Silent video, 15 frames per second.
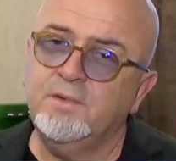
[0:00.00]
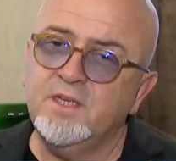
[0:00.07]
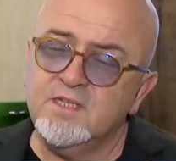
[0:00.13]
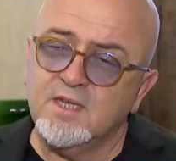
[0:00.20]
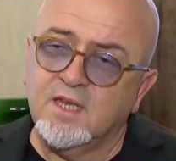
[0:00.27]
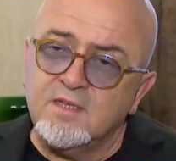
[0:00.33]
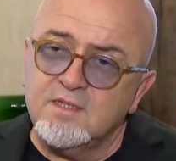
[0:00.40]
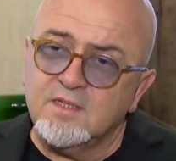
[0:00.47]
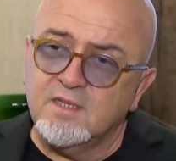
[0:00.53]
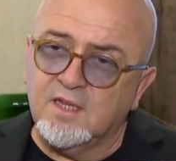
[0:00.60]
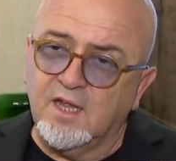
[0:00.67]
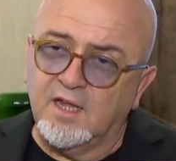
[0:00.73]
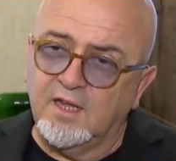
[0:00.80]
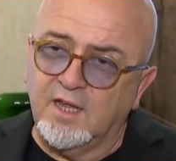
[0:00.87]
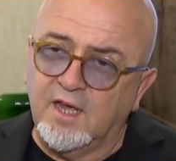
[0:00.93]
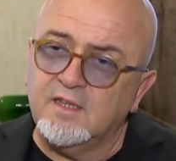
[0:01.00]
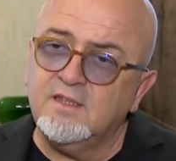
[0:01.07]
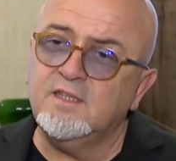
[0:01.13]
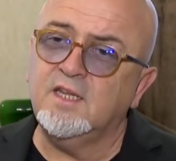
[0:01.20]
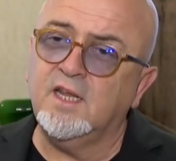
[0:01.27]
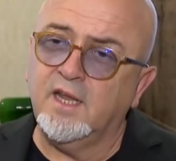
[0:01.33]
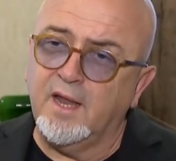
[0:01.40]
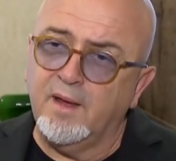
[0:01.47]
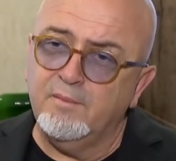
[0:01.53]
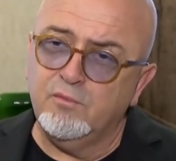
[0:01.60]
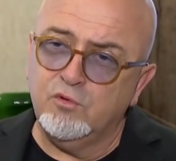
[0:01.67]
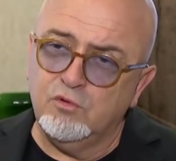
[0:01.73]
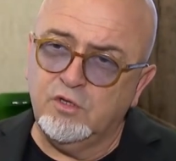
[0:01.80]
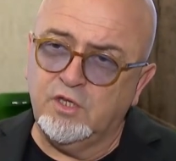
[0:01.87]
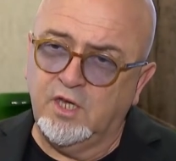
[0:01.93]
Biz eskiden etkilenen
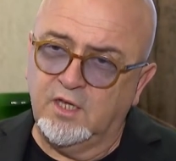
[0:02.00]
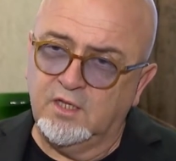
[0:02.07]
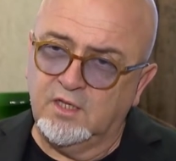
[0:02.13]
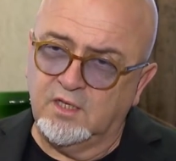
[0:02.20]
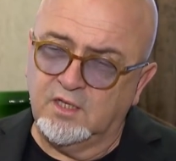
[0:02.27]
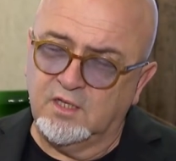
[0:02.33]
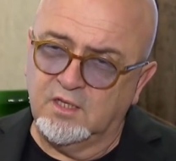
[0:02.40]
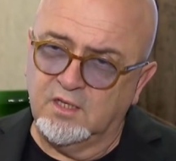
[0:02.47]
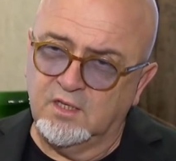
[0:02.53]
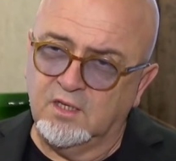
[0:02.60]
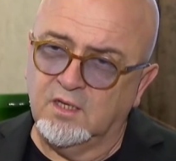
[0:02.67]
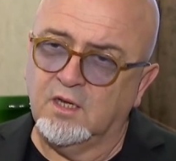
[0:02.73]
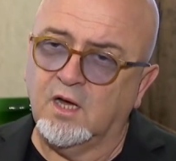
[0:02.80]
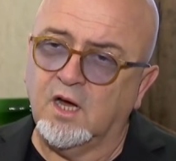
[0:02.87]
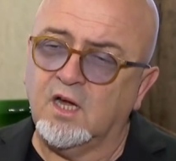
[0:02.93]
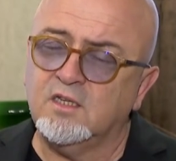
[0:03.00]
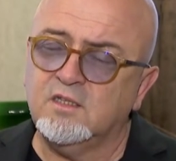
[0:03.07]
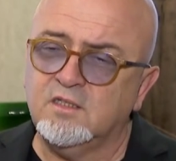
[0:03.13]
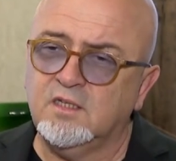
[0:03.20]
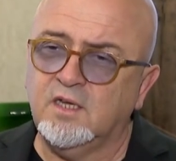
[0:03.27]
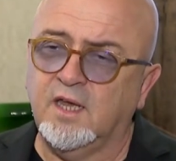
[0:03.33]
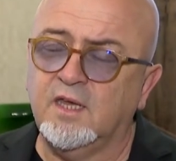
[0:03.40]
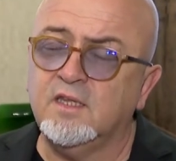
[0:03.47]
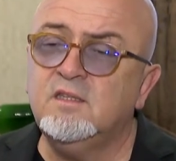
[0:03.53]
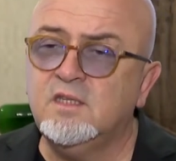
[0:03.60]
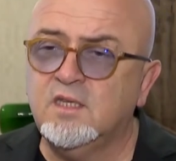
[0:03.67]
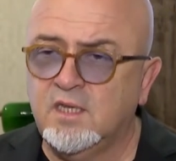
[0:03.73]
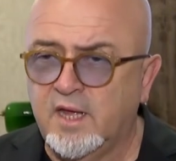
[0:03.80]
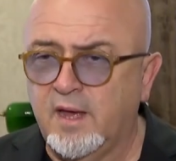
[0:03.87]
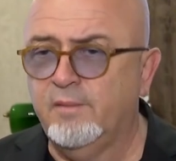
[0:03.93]
bir ülkeydik, artık
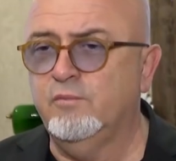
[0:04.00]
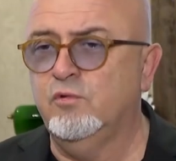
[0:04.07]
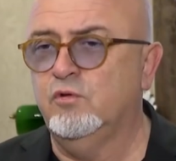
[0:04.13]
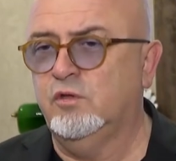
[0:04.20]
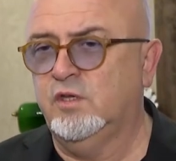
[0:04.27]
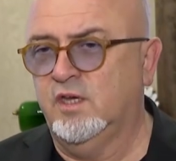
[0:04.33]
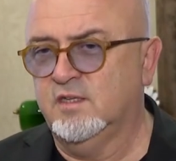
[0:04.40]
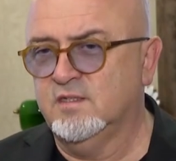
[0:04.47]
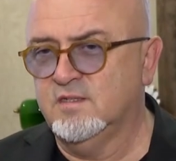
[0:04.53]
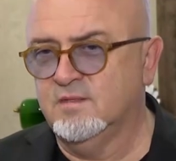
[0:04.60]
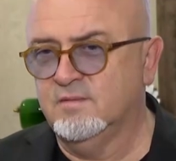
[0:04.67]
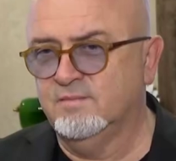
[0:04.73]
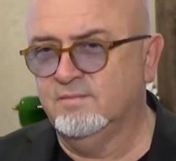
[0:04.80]
etkileyen bir ülkeyiz.